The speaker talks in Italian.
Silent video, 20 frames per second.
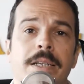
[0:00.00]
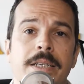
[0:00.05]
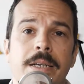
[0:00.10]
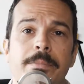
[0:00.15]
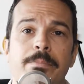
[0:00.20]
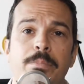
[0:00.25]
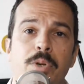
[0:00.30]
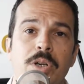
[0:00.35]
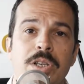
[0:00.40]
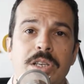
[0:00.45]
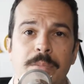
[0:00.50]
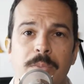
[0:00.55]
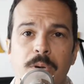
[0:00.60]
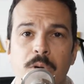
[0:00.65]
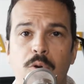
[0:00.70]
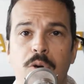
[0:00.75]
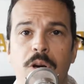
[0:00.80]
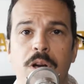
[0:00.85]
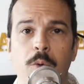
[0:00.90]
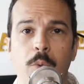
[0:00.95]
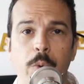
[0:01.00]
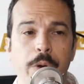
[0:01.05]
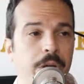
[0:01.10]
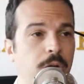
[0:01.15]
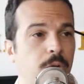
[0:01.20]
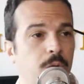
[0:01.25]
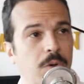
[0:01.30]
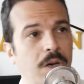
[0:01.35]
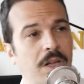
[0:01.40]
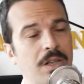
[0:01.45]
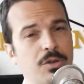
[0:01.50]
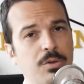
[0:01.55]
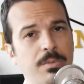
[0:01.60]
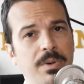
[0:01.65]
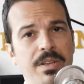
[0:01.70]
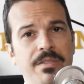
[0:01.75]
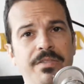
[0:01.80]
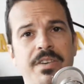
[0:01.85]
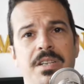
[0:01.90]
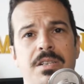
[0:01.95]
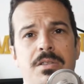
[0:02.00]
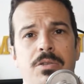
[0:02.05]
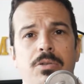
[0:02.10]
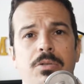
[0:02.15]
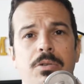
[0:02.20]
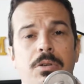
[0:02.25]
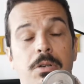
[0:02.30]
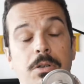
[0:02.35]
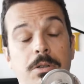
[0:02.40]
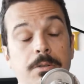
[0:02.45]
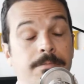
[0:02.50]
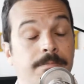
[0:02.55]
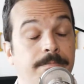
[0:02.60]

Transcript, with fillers: eppure siamo ancora qui con un altro manifesto